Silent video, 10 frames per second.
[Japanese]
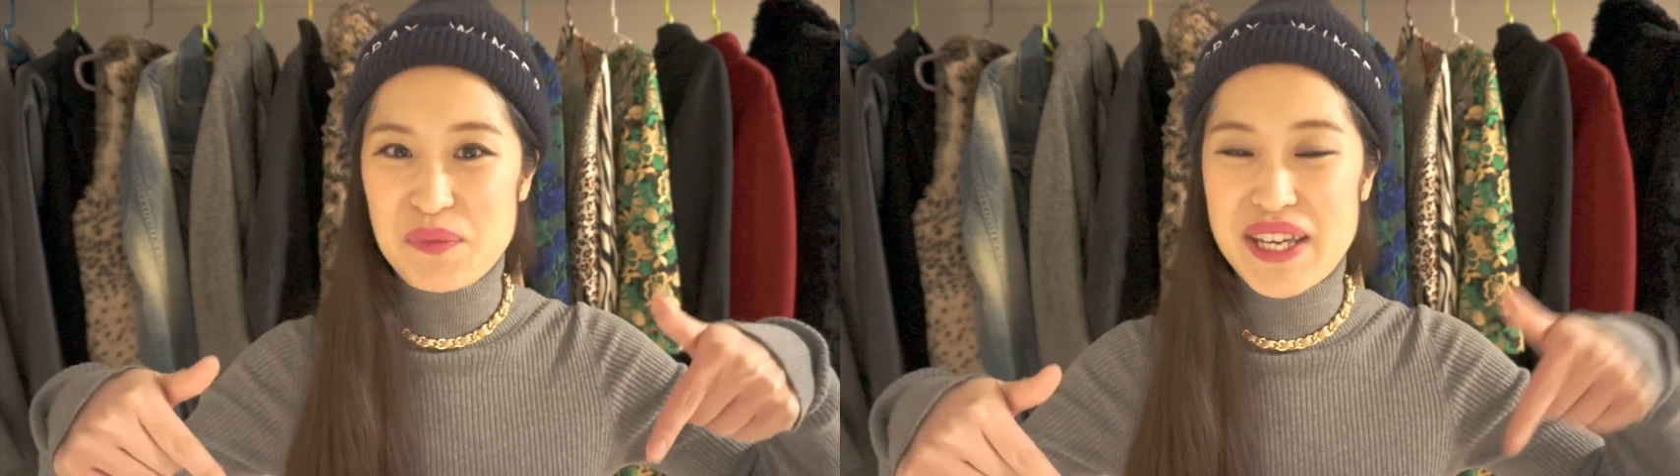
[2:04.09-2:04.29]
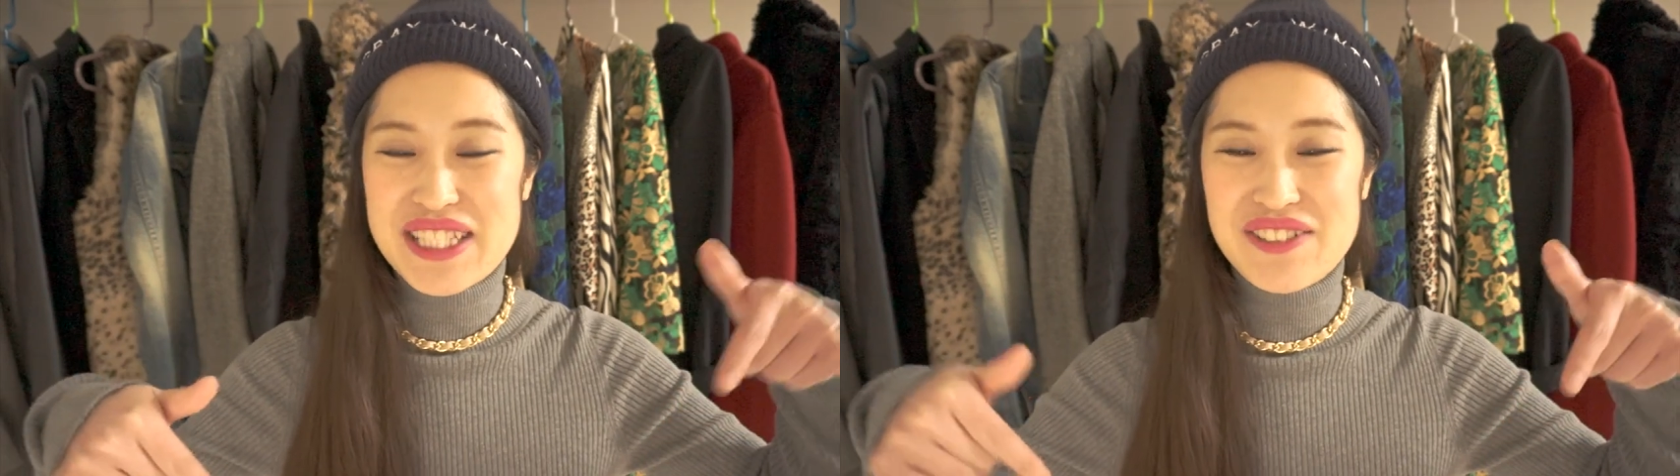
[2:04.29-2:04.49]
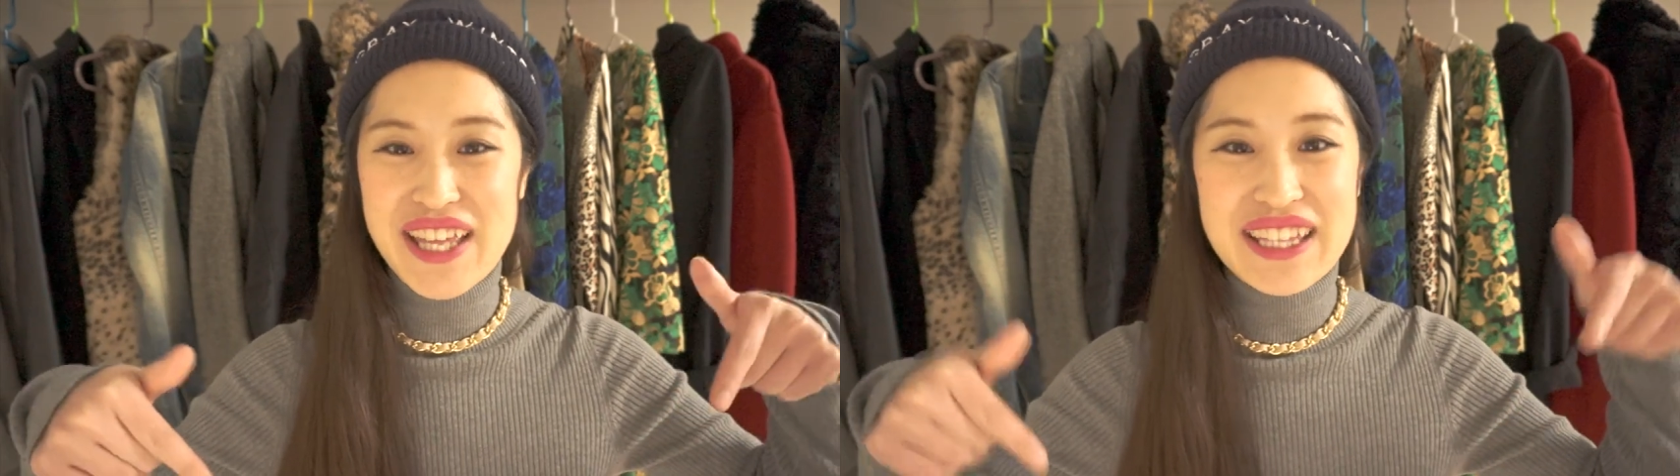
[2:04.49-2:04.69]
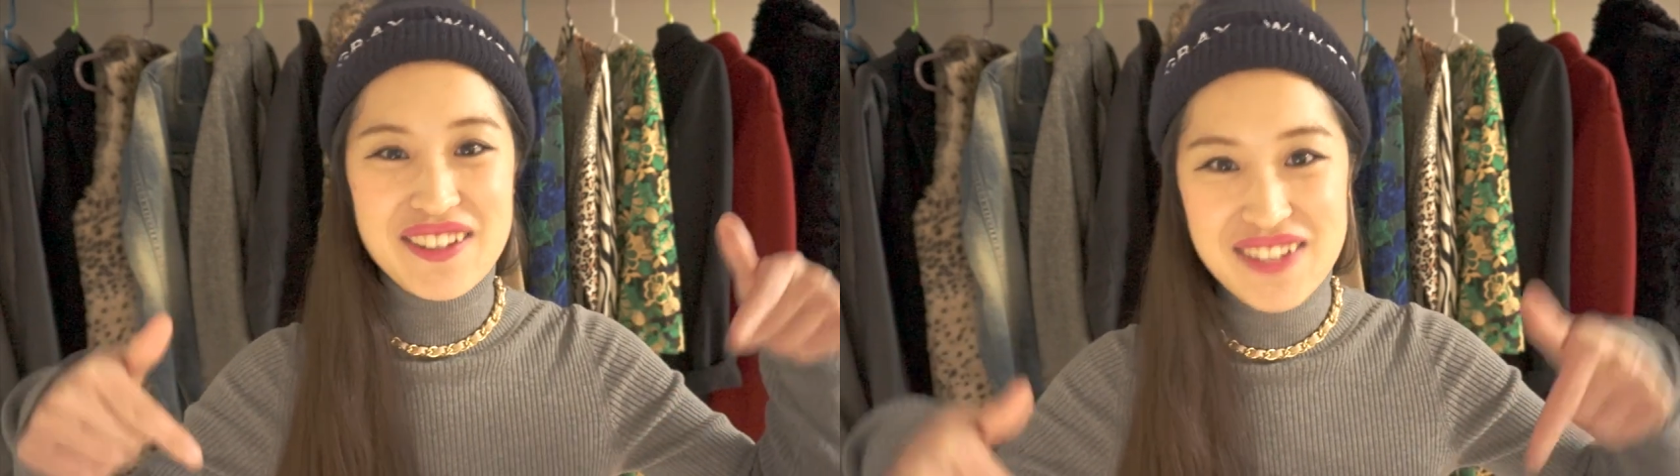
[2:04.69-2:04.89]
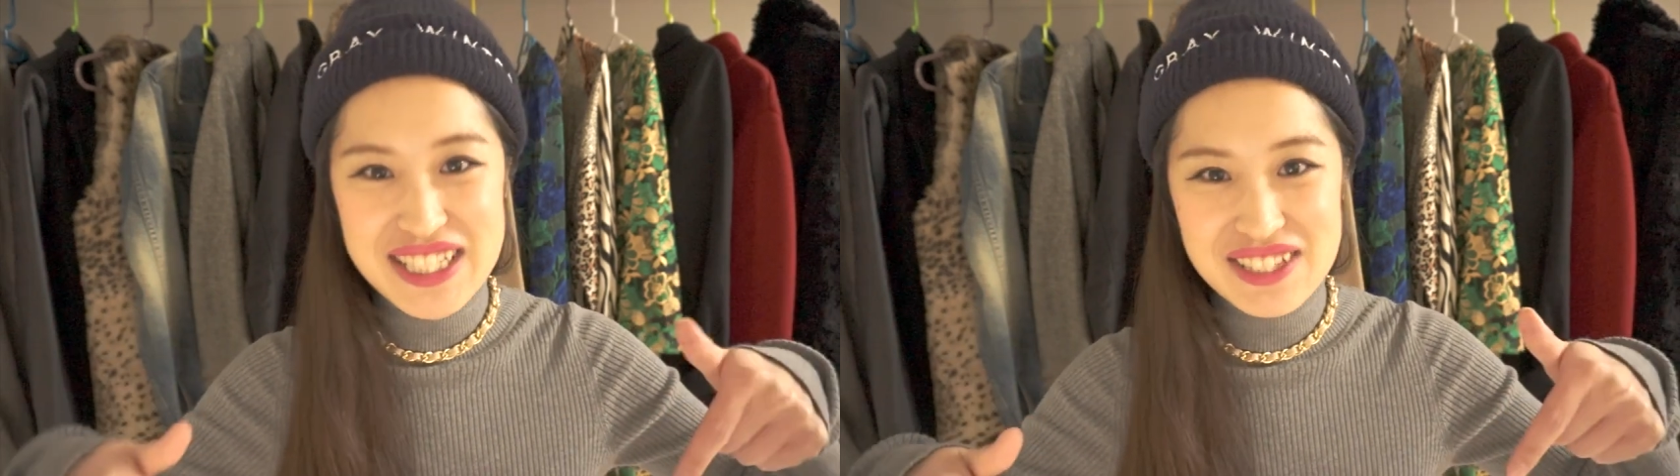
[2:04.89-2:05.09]
ページをやっ
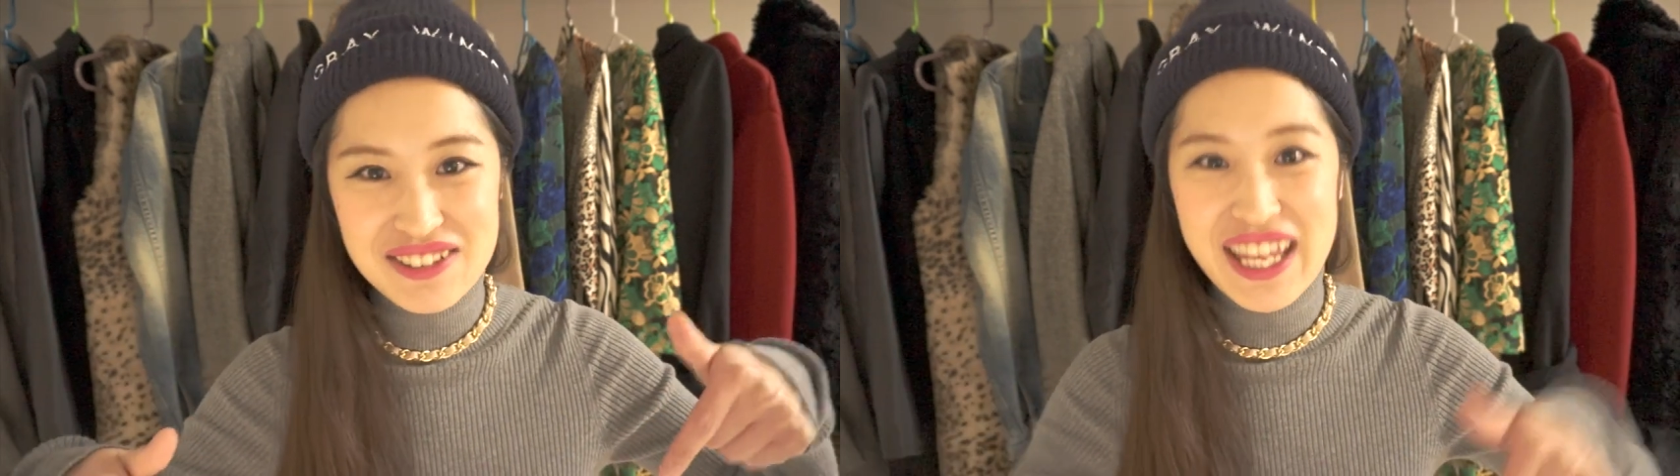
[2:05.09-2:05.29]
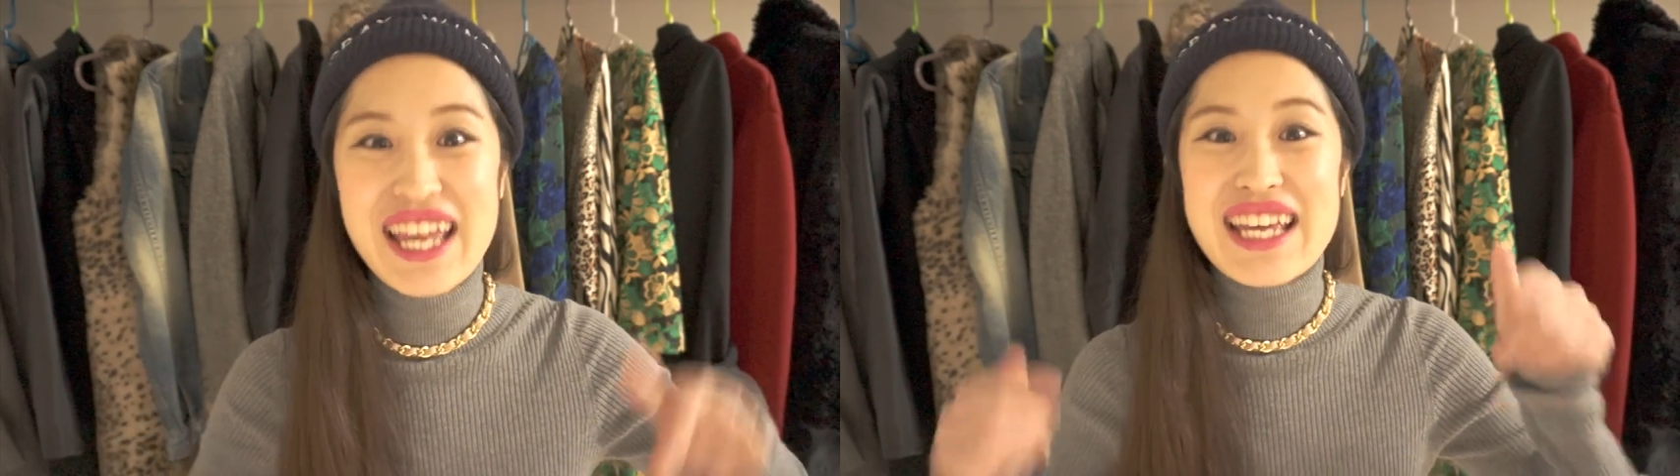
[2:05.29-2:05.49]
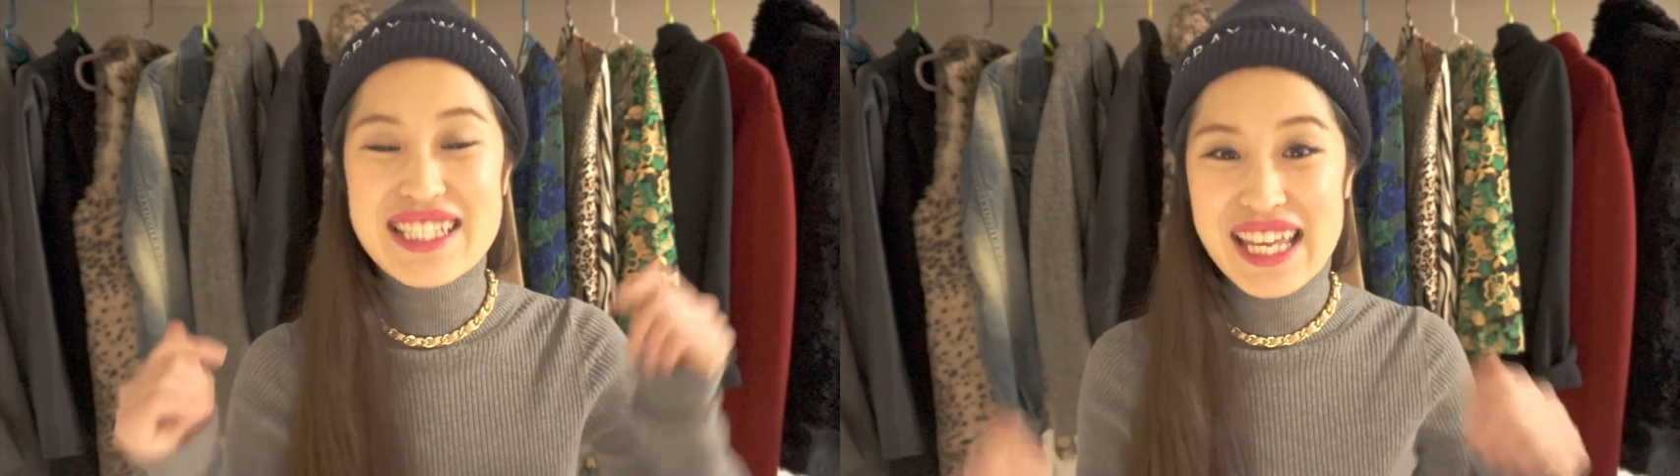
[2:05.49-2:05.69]
てますので、